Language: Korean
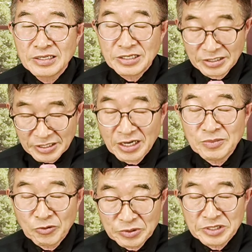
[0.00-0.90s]

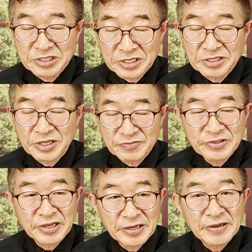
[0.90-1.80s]
현상을 보는 것이기
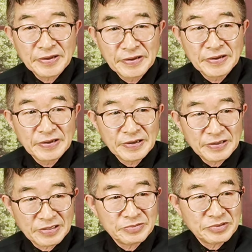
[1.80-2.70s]
때문에
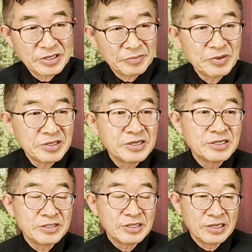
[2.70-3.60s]
여러분들이 뭐
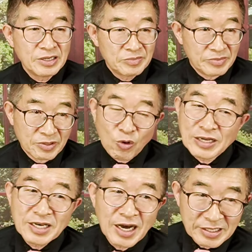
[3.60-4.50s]
이거는 뭐
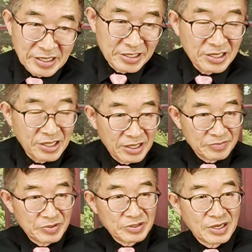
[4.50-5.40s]
과장하거나 이렇게
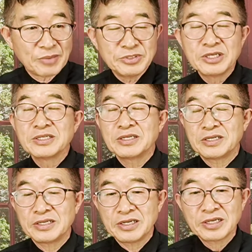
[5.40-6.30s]
뭐
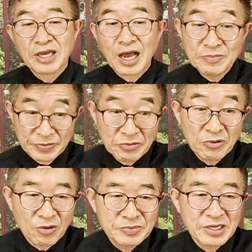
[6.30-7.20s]
감정적이거나 이렇게 할
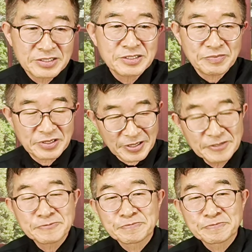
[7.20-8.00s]
필요가 없지 않습니까